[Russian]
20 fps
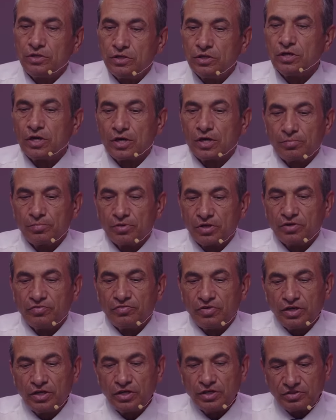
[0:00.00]
и, как мы
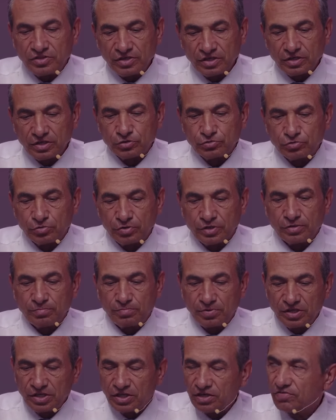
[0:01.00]
говорили, те,
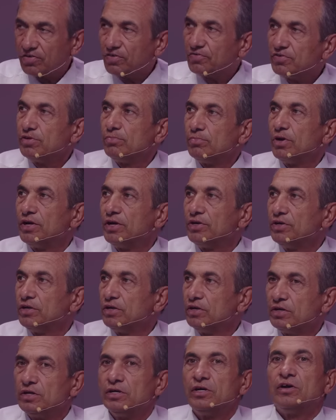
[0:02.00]
которые приняли во
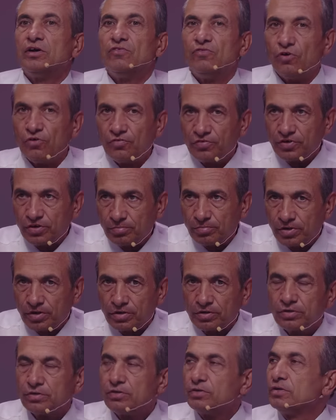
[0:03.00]
внимание
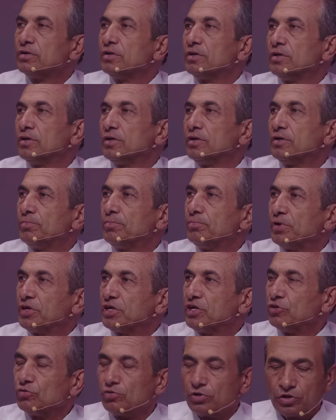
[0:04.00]
вовремя Э,
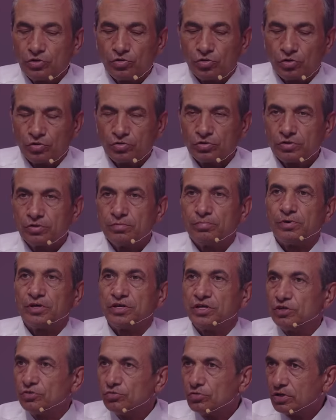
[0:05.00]
покинули город,
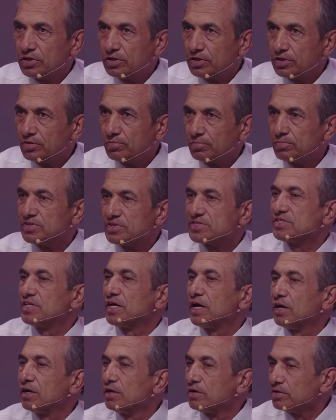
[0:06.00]
покинули
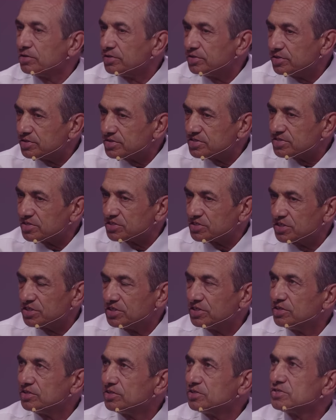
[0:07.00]
места, не
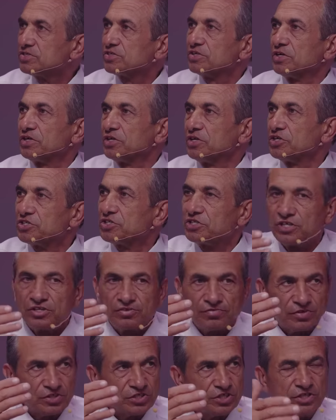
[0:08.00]
сошли с
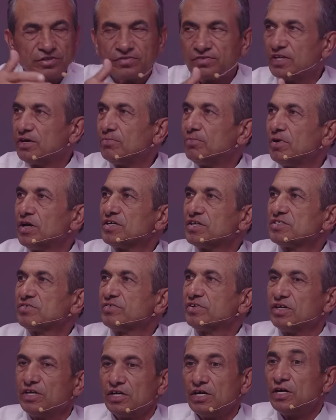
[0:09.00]
крыши, не вошли в
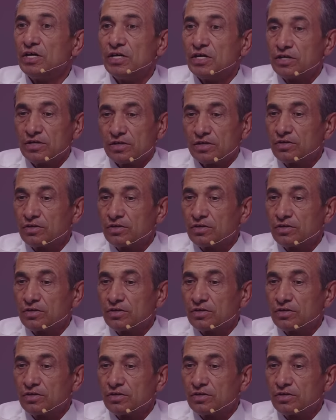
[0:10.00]
дома свои,